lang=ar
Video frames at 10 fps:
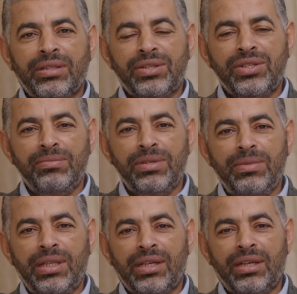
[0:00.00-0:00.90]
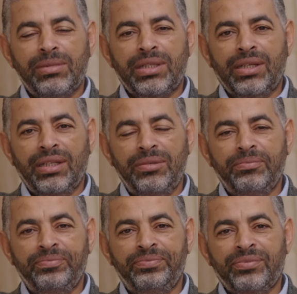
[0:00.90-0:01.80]
الرجيم بسم الله الرحمن الرحيم
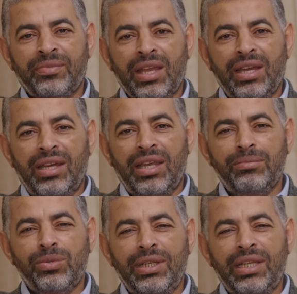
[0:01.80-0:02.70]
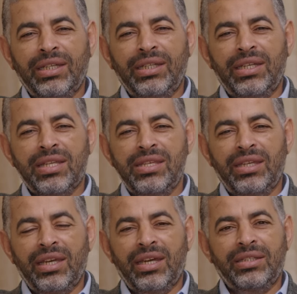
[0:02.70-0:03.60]
الحمد لله
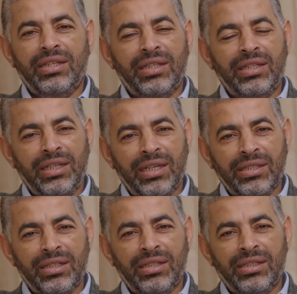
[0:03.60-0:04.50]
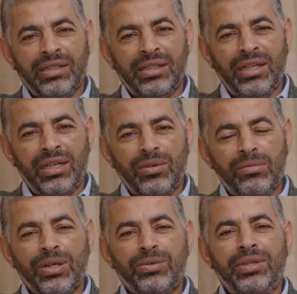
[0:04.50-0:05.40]
الذي هدانا لهذا
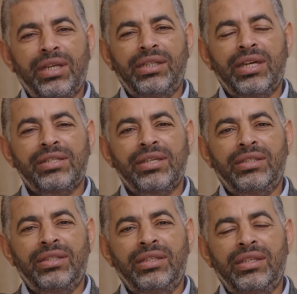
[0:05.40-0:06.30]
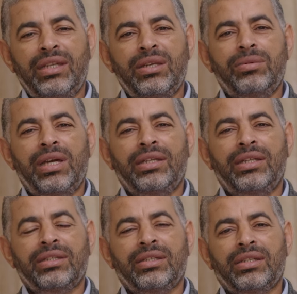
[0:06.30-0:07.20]
وما كنا لنهتدي لولا أن
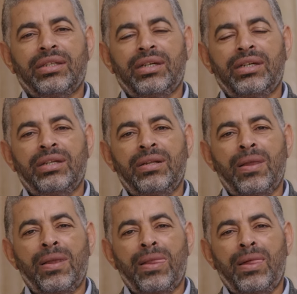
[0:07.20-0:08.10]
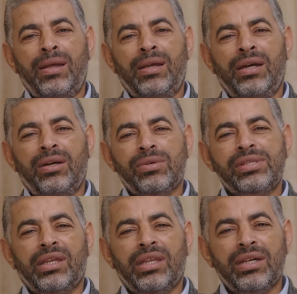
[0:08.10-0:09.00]
هدانا الله
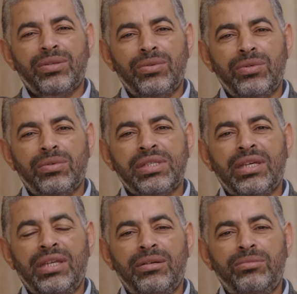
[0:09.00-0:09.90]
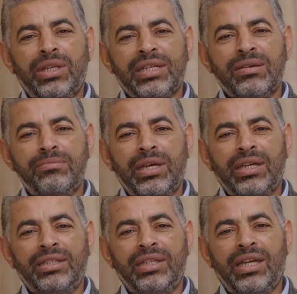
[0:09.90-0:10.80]
والصلاة والسلام
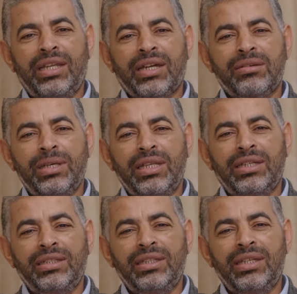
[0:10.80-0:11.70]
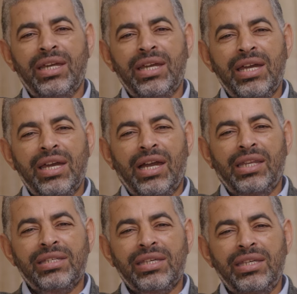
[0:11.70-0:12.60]
الأتمان الأكملان
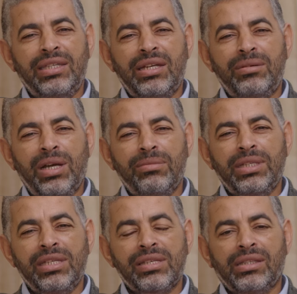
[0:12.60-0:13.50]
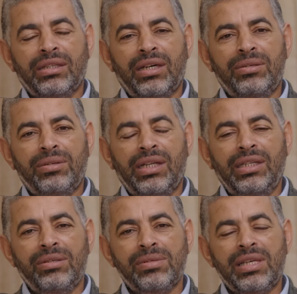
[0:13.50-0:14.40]
على سيدنا محمد صلى الله
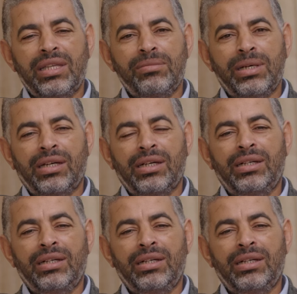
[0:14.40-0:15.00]
عليه وسلم